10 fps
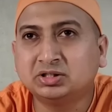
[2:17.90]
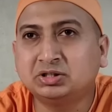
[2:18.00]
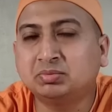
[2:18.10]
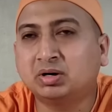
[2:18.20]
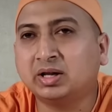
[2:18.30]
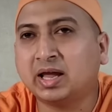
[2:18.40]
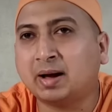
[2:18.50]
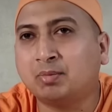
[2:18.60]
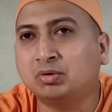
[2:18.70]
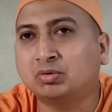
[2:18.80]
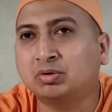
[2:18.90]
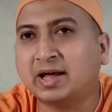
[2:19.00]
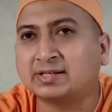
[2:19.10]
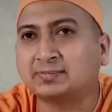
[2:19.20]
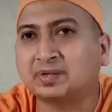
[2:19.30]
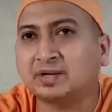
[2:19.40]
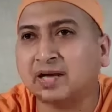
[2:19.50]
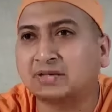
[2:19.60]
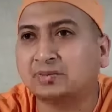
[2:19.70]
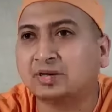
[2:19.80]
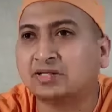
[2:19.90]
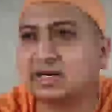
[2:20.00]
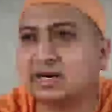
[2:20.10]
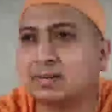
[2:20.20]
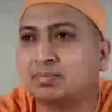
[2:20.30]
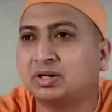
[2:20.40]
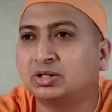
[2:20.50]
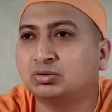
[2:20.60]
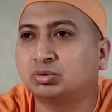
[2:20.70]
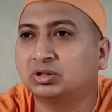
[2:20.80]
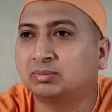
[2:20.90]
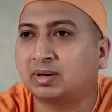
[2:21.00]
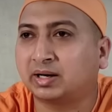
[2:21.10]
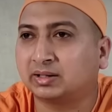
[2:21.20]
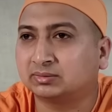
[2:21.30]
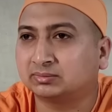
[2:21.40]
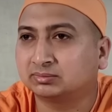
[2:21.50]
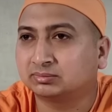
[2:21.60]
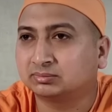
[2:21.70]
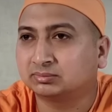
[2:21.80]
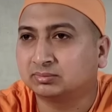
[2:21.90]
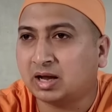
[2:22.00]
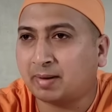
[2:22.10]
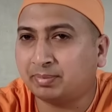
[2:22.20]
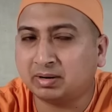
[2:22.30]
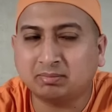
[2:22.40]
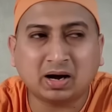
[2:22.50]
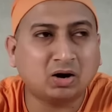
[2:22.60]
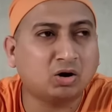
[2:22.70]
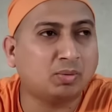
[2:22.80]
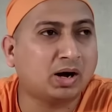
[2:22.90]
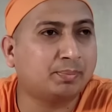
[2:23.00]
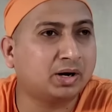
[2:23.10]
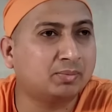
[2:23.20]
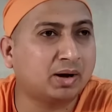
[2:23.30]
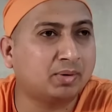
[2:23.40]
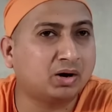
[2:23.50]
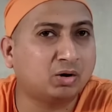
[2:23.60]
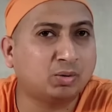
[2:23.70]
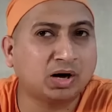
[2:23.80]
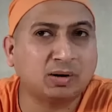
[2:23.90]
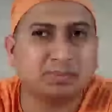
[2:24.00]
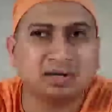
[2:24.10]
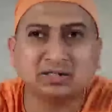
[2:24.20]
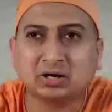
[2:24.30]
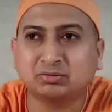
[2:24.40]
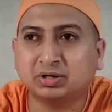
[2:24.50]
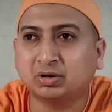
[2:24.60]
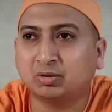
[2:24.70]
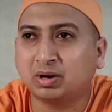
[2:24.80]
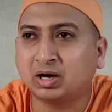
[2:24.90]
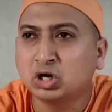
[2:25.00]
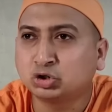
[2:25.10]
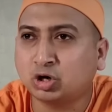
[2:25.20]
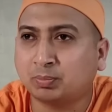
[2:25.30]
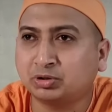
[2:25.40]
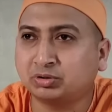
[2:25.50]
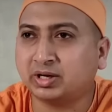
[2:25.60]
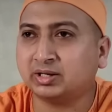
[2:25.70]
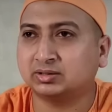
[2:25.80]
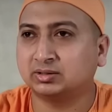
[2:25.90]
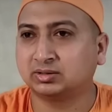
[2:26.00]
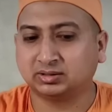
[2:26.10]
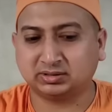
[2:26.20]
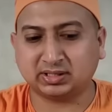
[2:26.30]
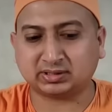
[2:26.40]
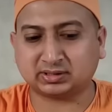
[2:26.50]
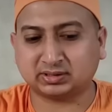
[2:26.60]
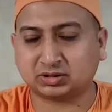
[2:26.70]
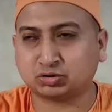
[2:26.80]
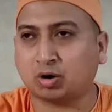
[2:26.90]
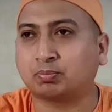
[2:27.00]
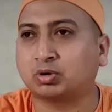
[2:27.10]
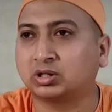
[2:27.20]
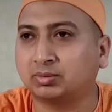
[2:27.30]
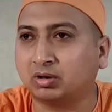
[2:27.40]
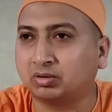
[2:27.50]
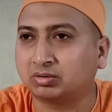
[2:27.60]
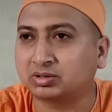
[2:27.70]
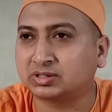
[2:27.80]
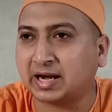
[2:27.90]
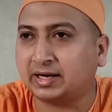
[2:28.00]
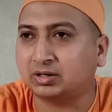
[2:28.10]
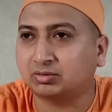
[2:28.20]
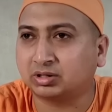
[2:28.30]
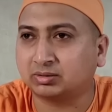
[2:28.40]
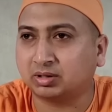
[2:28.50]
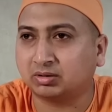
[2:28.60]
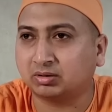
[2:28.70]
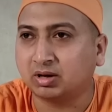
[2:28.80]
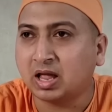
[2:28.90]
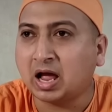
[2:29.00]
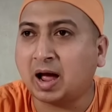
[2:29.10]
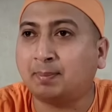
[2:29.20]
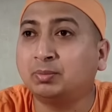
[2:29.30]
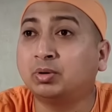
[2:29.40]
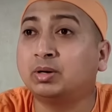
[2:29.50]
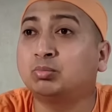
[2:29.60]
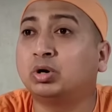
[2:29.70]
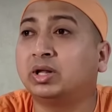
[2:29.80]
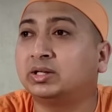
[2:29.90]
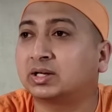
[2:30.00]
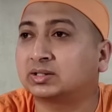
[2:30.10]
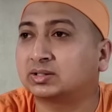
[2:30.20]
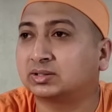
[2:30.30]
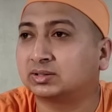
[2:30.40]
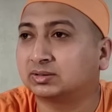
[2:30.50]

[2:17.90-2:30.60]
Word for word: জীবনে এমন কোনো অ্যাসপেক্ট আসবে না যেখানে আপনি কিছু হতে পারেন আপনার মা হওয়া আপনার বাবা হওয়া আপনার চাকুরে হওয়া সব কিছুকে জাস্ট স্টপ করে দেওয়া হলো স্ট্যাগনেন্ট করে দেওয়া হলো আপনি বলবেন মরেই যাচ্ছে